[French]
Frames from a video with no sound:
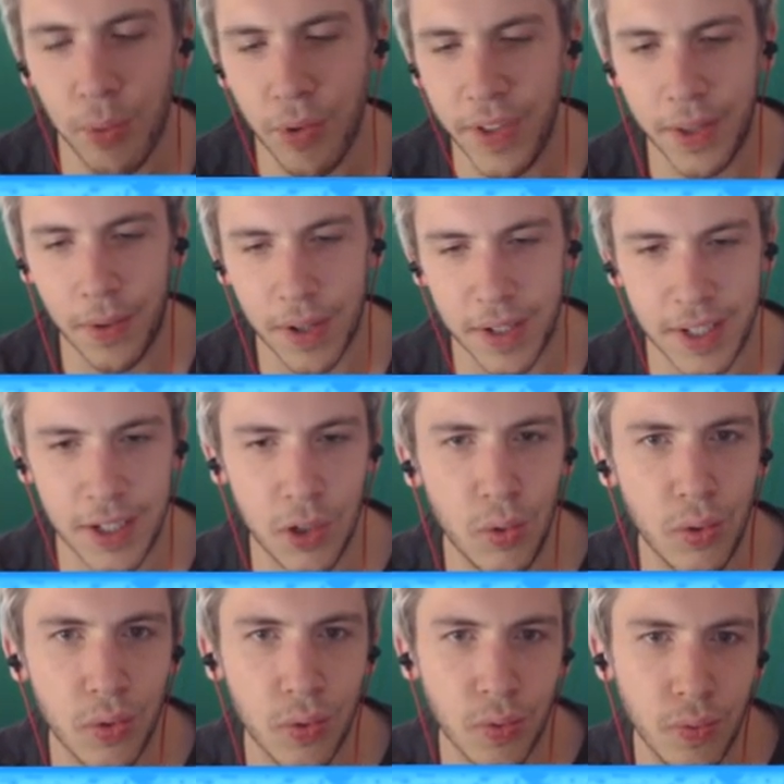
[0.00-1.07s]
plus vite, quoi, c'est
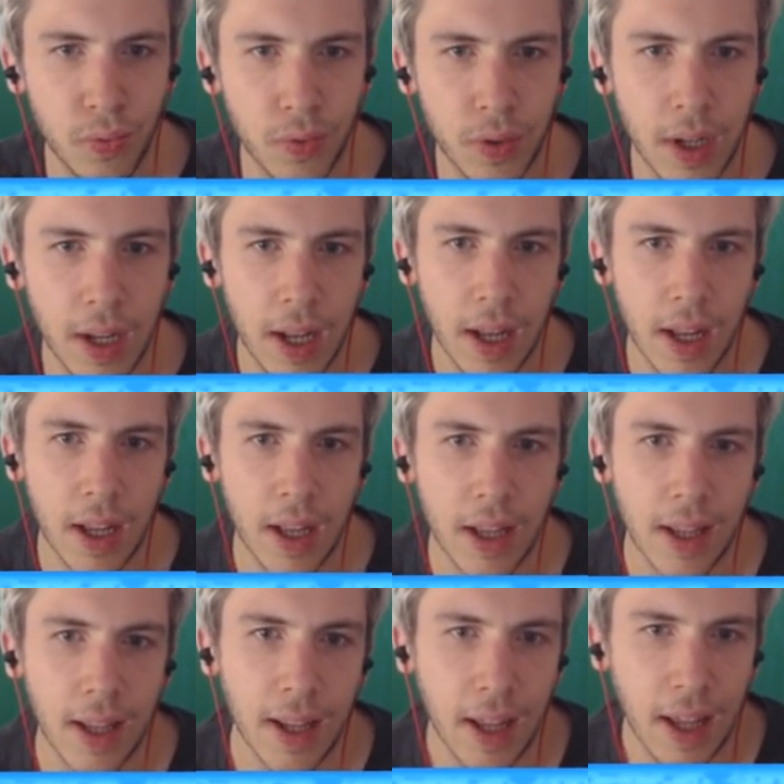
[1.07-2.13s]
juste ouf.
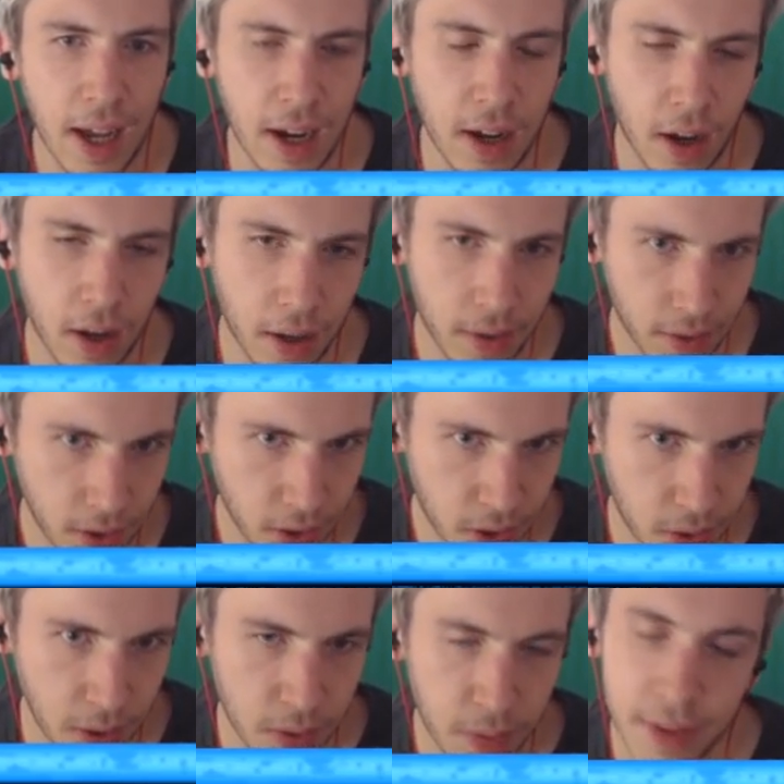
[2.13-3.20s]
Alors,
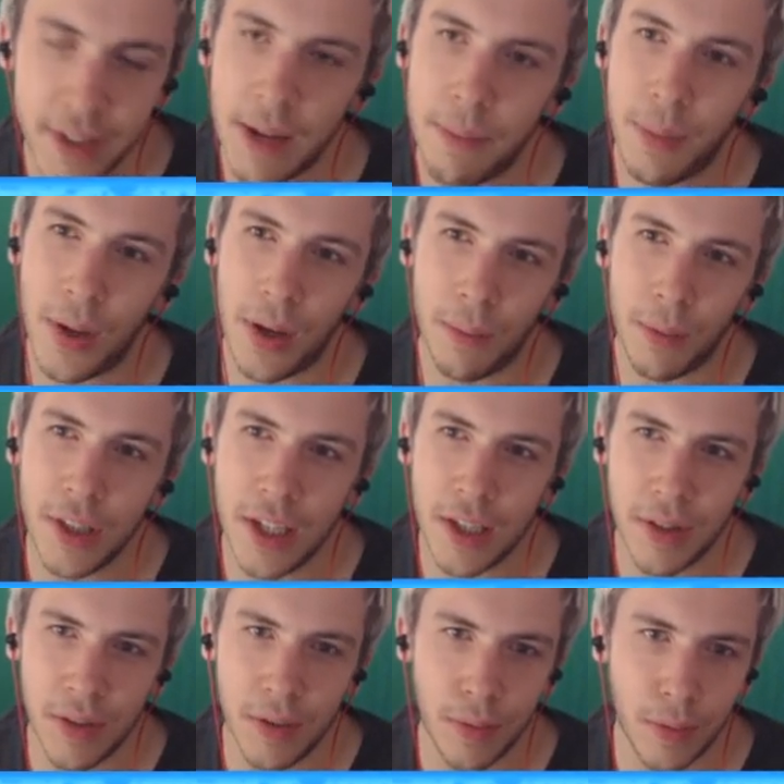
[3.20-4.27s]
cochon royaux ou sapeur Bonne
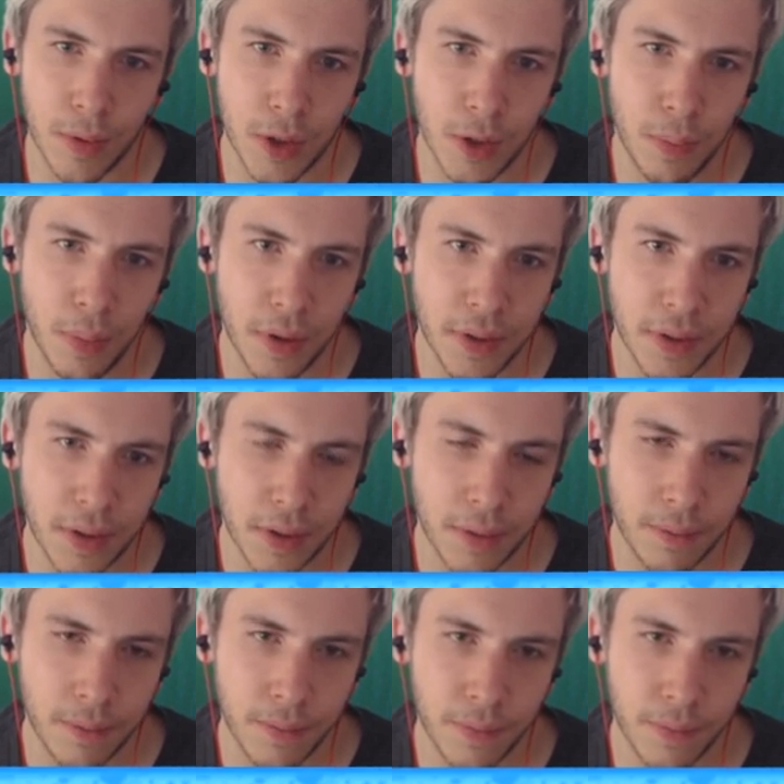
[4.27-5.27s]
question, je pense que...